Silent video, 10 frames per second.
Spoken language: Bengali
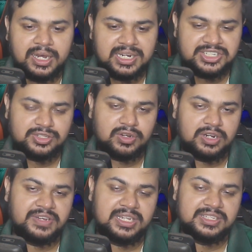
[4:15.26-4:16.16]
নিশ্চিত
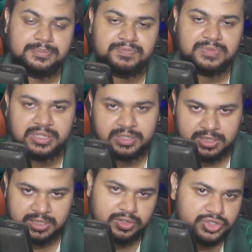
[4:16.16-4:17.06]
করে ফেলেছে
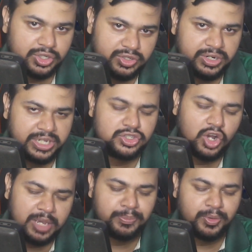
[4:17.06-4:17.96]
কোনো সন্দেহ নেই
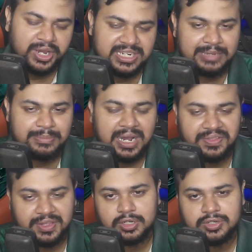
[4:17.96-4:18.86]
ছয় পয়েন্ট নিয়ে
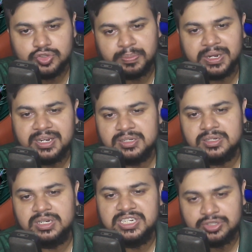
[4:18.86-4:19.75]
বাংলাদেশ দল সুপার এইট
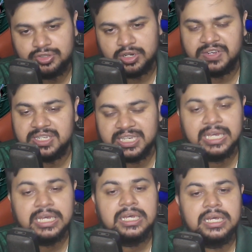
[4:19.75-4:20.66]
নিশ্চিত করে ফেলেছে
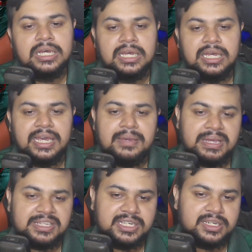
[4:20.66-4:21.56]
এই
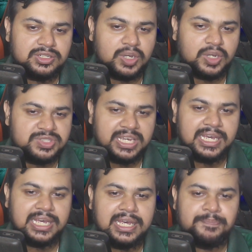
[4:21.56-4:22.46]
ম্যাচের
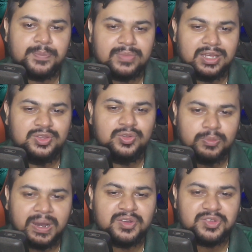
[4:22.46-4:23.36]
সবচেয়ে
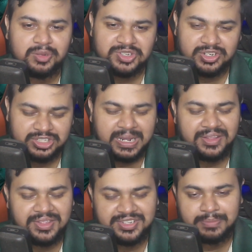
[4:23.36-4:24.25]
দুর্ভাগ্যজনক বিষয় হচ্ছে
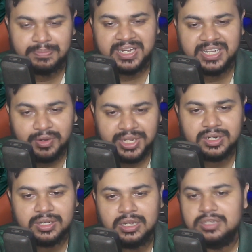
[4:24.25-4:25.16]
বাংলাদেশের ব্যাটিং অর্ডার
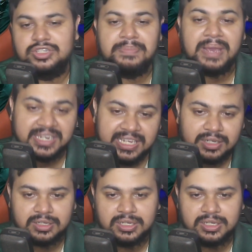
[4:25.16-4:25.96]
সরি ব্যাটিং